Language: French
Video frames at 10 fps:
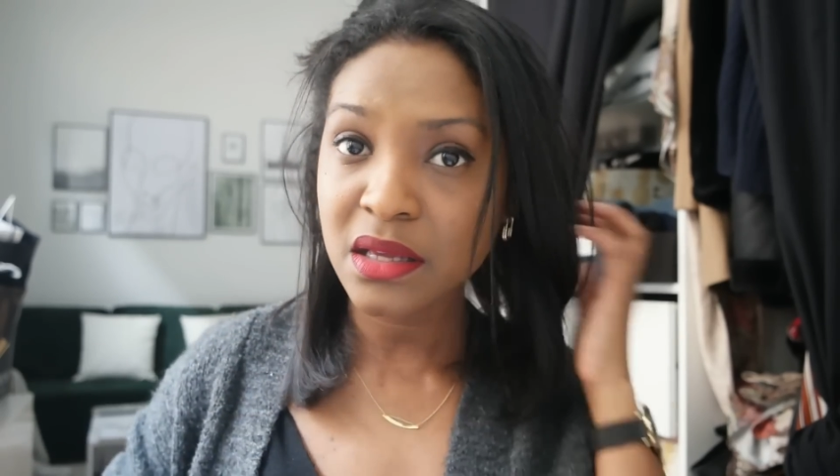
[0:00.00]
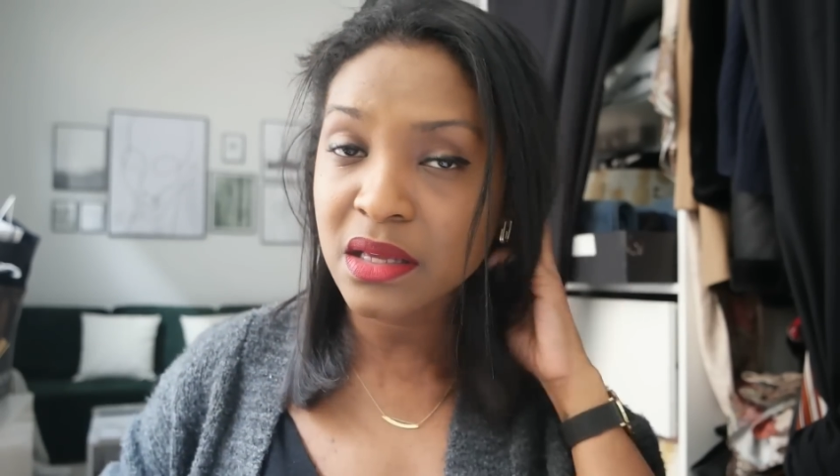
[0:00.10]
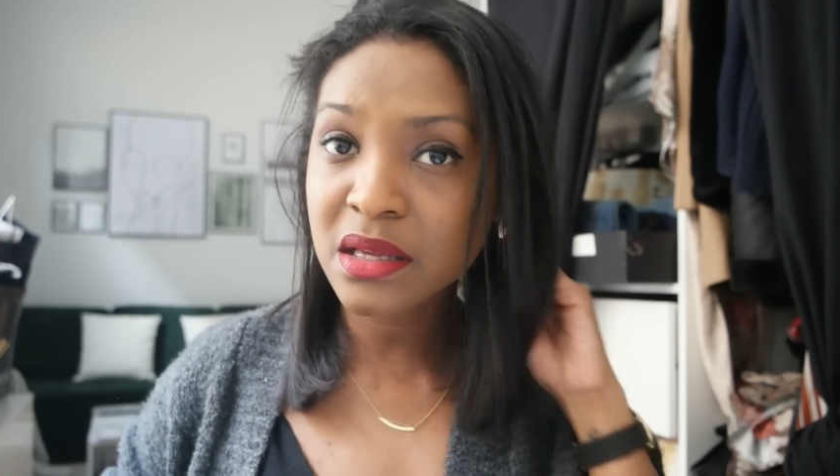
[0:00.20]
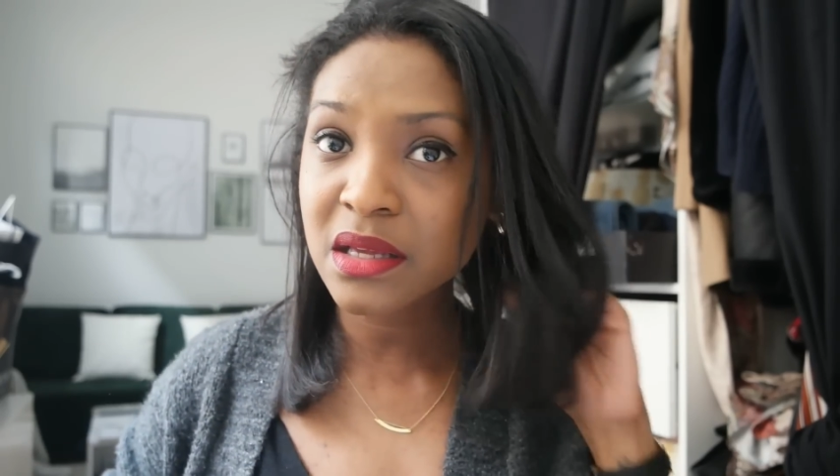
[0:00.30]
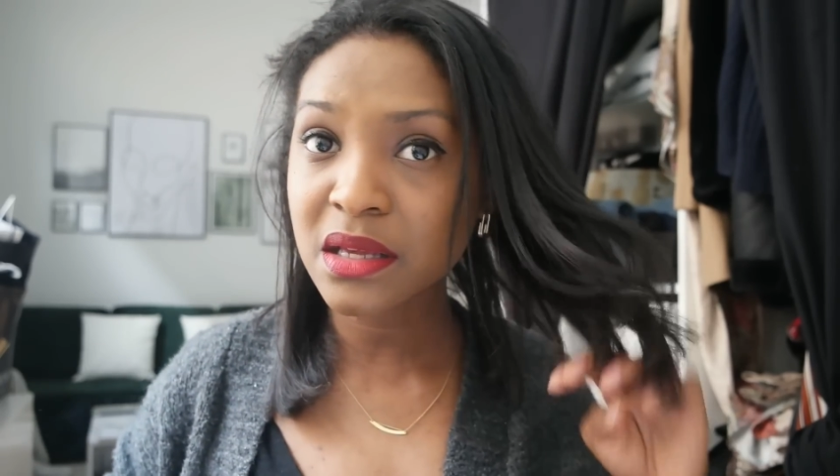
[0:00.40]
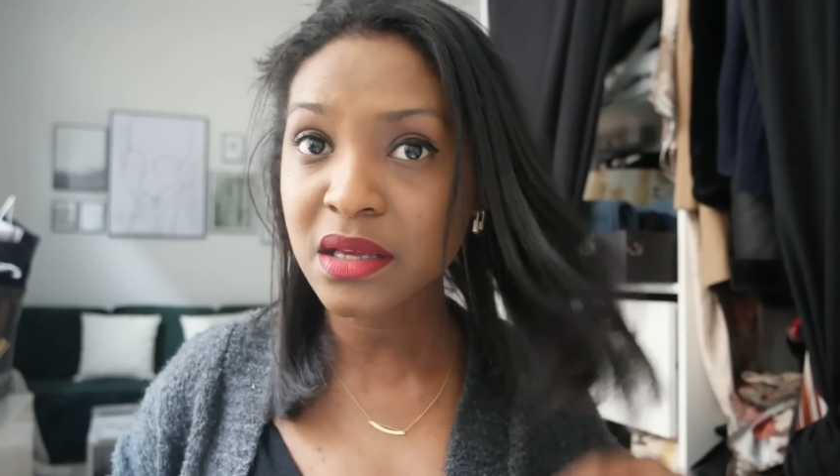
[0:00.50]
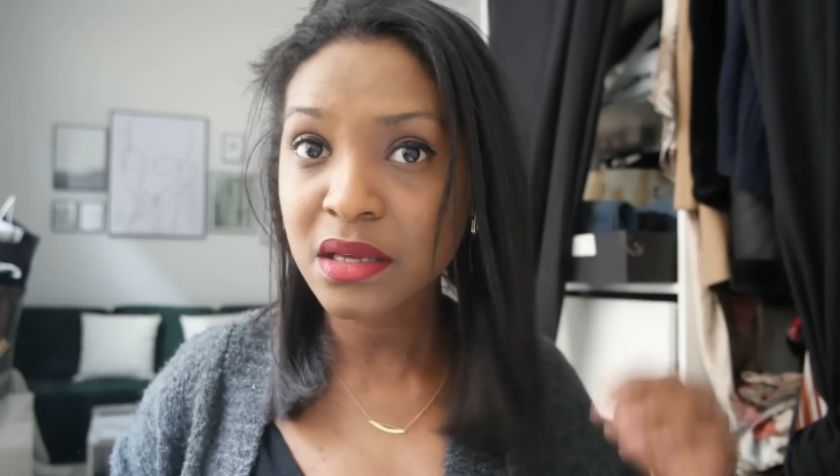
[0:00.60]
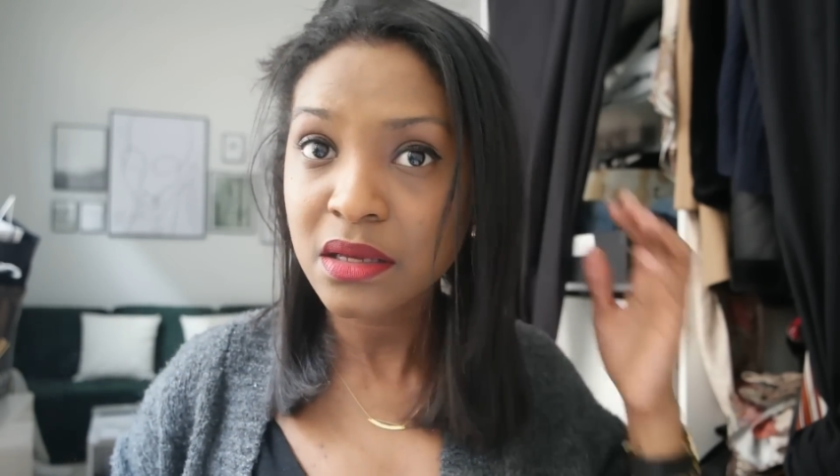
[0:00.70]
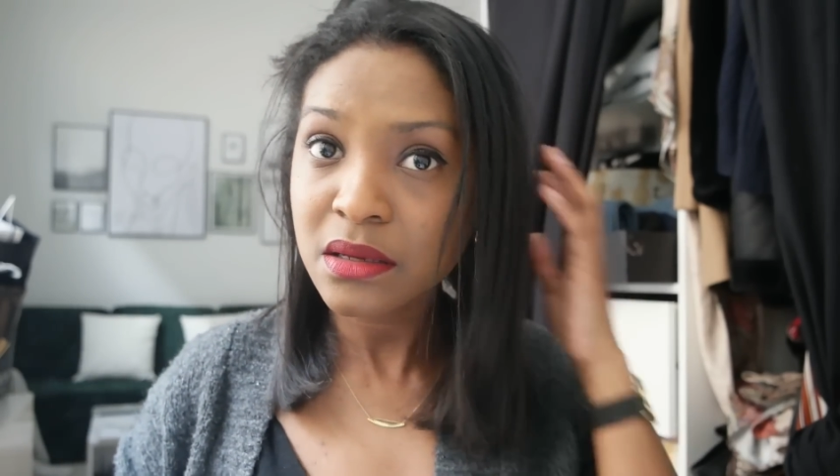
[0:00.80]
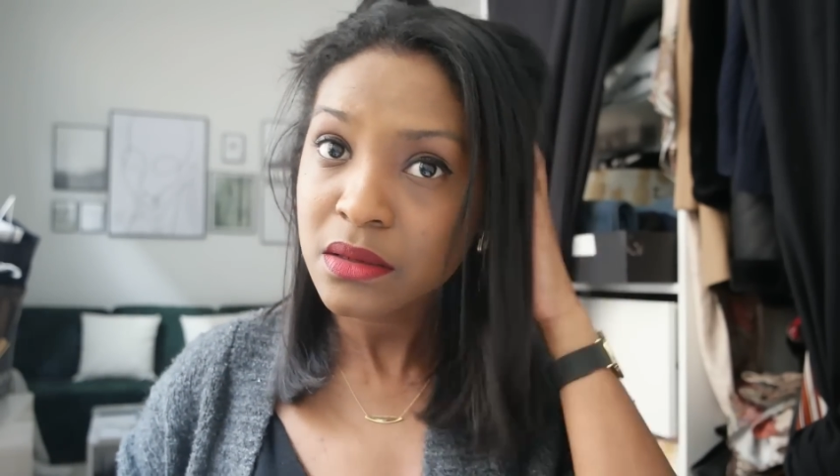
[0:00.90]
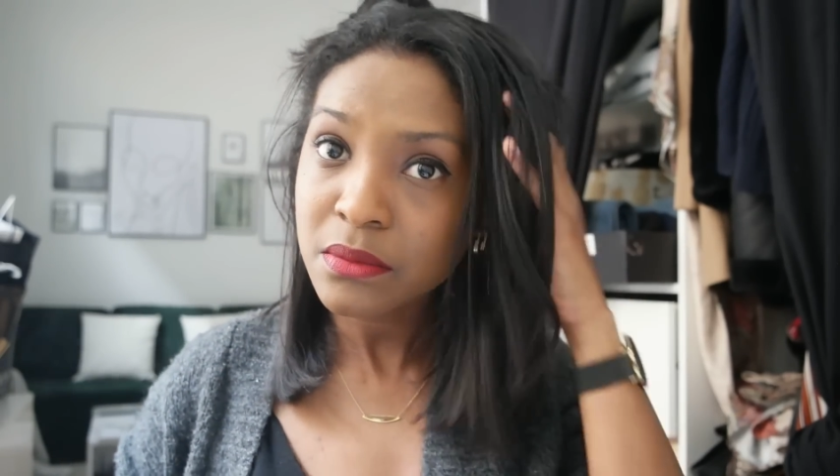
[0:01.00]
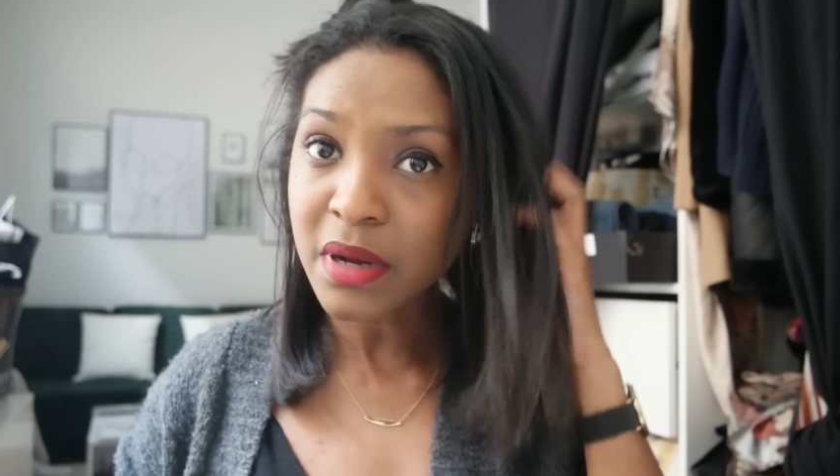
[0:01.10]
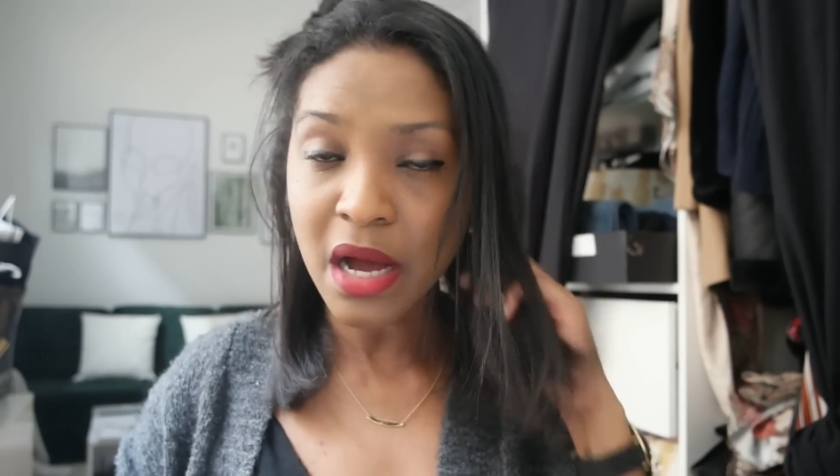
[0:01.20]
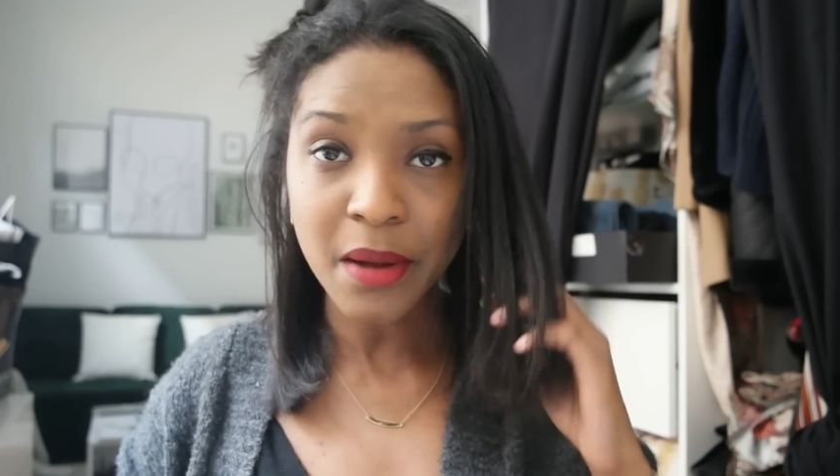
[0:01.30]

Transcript: Et par